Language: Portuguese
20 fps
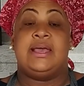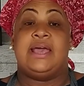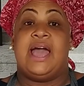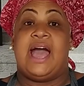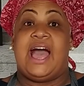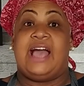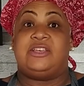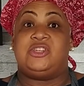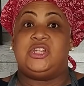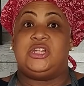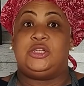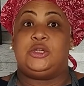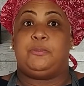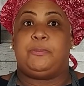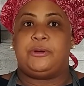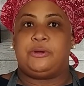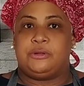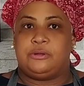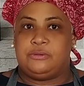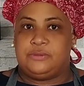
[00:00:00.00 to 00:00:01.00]
A gente
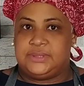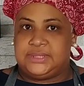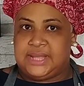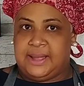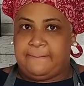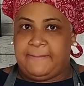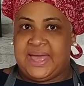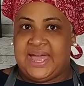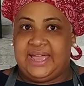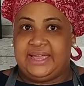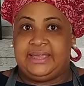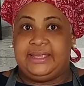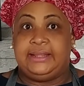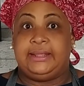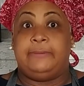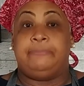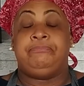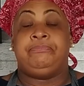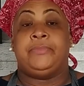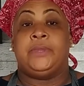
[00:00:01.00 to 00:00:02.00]
produz na
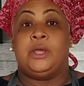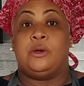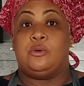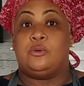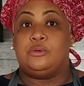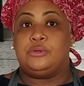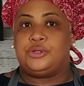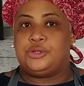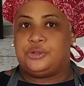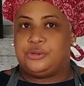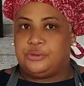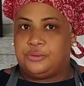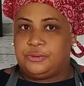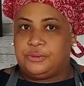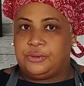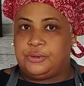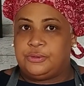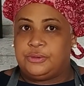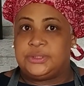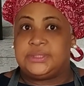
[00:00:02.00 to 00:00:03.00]
máquina os
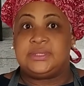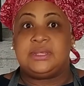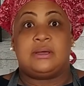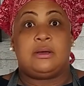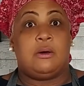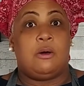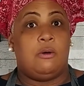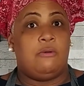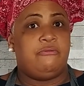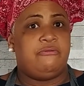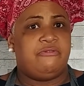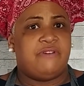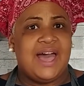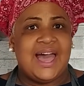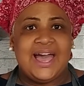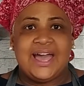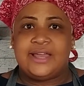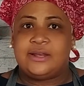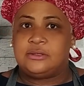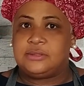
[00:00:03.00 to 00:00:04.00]
churros com
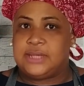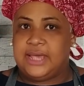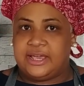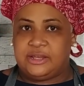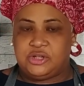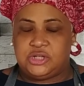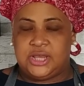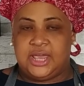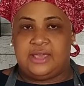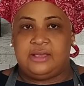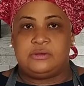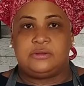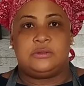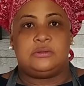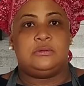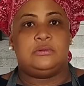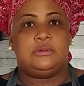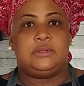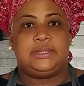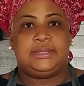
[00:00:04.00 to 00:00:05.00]
vários recheios:
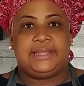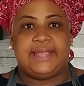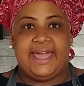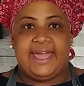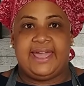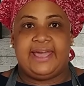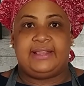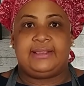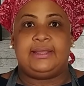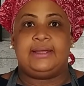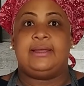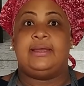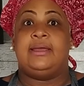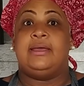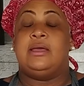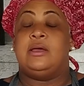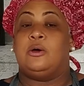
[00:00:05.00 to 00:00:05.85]
Nutella,